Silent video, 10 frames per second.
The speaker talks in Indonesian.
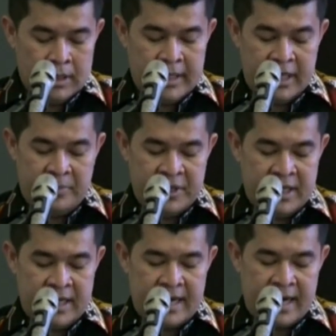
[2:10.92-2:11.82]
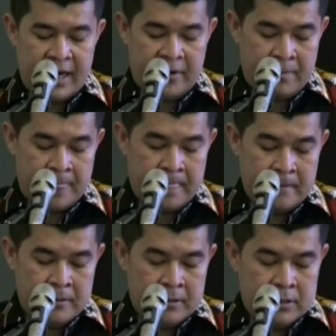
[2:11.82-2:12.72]
D. Penyelenggaraan
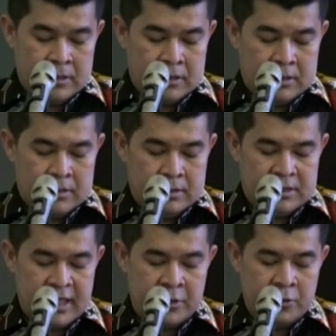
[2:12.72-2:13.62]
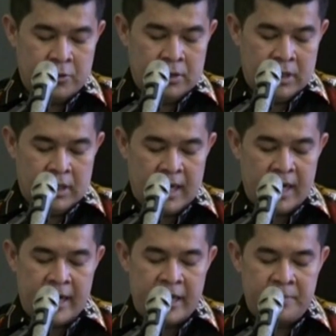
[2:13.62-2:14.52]
satu,
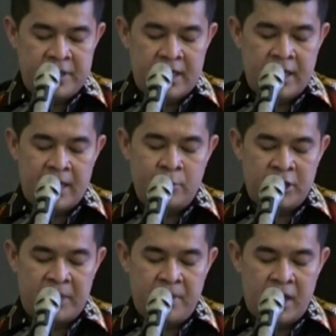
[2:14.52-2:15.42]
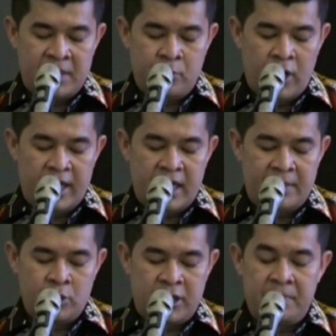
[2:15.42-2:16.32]
rangkaian penyelenggaraan musrenbang dimulai dari
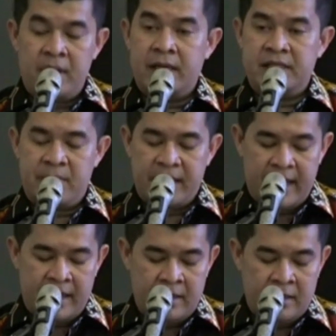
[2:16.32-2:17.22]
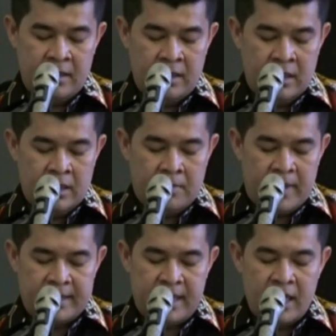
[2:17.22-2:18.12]
musrenbang kecamatan
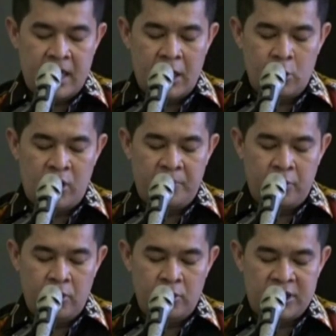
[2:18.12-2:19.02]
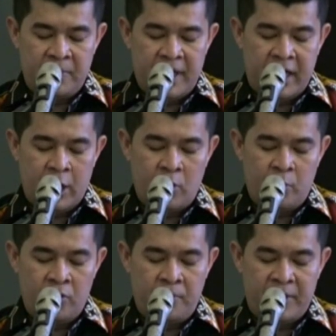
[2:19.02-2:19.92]
pada tanggal 20 sampai dengan
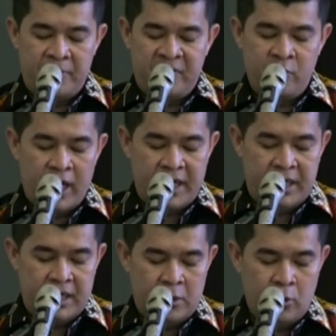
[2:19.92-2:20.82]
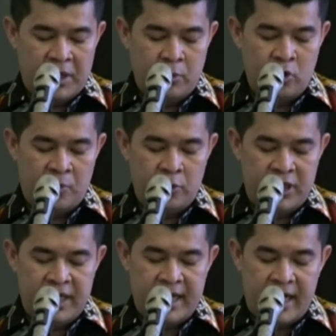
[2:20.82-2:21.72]
24 Februari
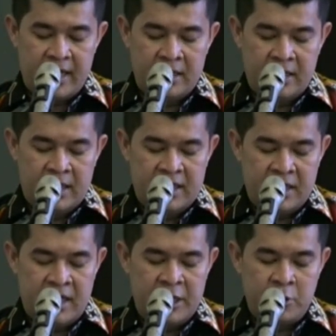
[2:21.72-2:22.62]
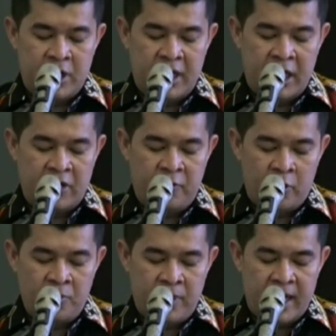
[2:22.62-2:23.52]
2023 yang dilanjutkan dengan
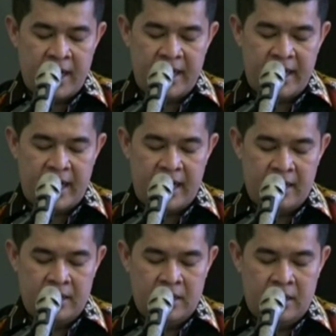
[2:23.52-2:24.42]
forum perangkat daerah